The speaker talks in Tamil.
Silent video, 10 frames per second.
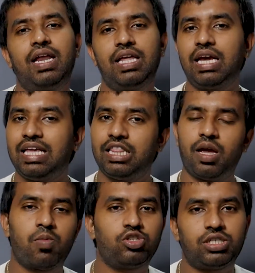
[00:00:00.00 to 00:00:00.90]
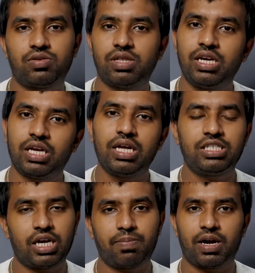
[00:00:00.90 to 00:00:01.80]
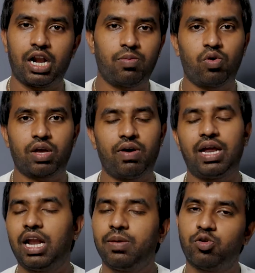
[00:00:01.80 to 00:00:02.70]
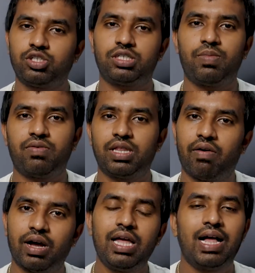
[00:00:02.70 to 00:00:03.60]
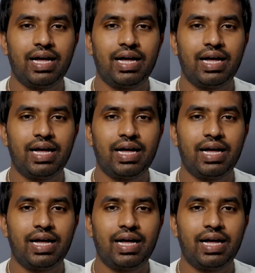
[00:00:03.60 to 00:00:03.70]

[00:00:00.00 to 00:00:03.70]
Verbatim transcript: நீங்க இந்த எமோஜிஸ் வந்து நீங்க செக் பண்ணலாம் ஓகேவா எல்லா எமோஜிஸுமே வந்து அவங்க